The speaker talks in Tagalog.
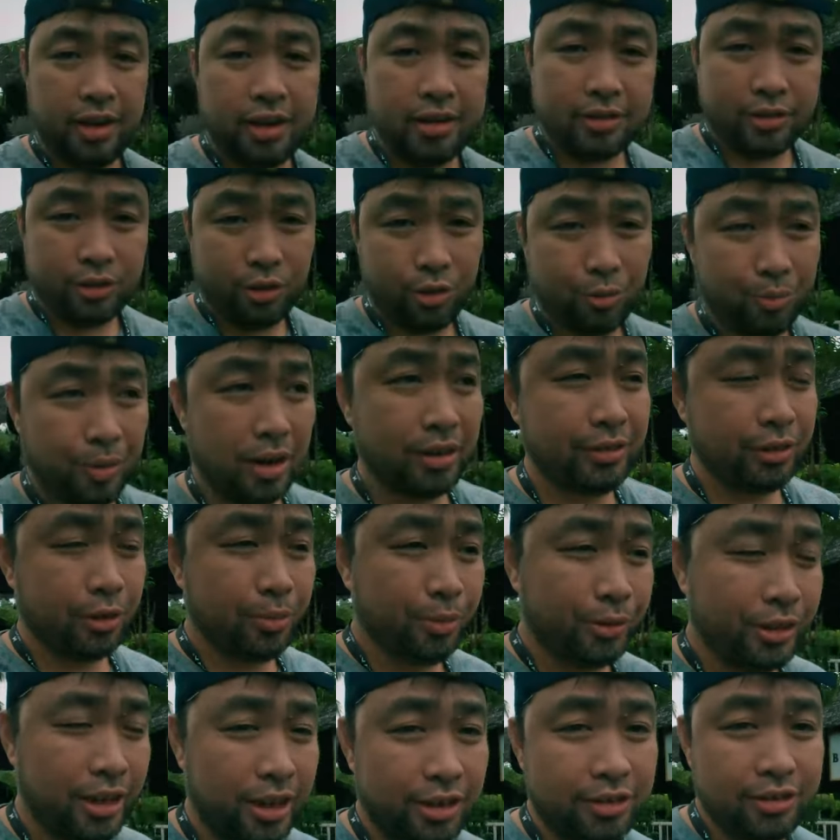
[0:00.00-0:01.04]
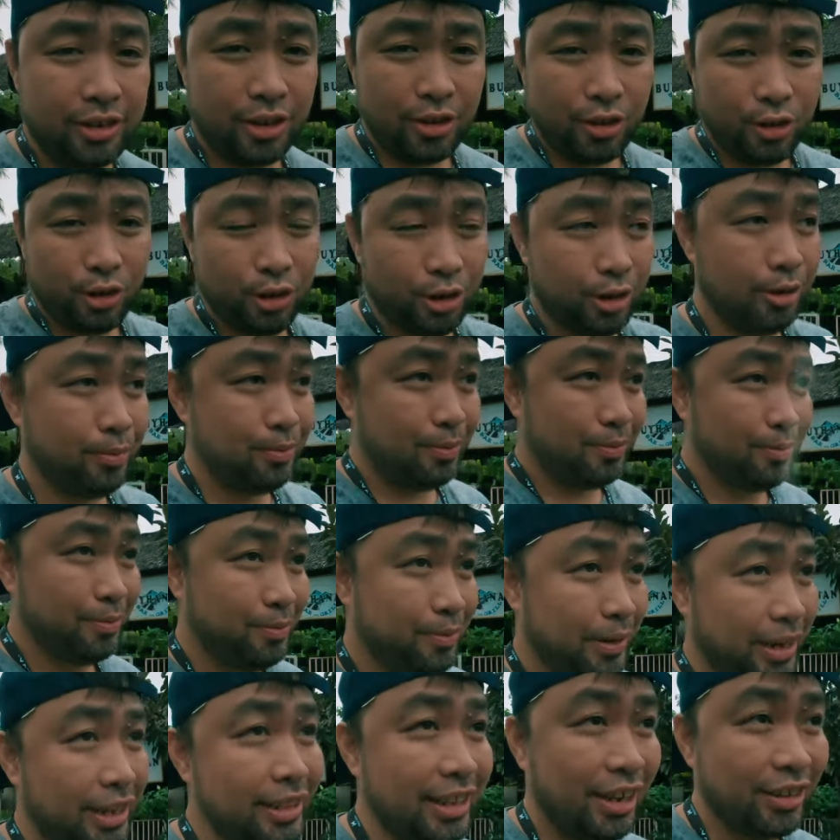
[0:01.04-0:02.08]
ayan so pasok po tayo sa loob
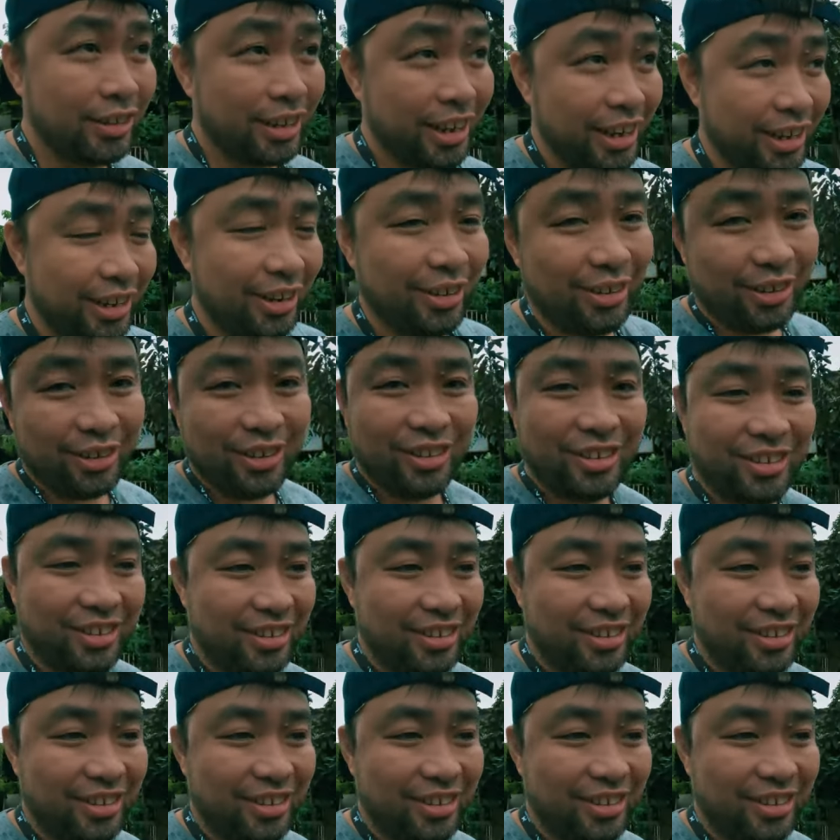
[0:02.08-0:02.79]
nakita ko sa inyo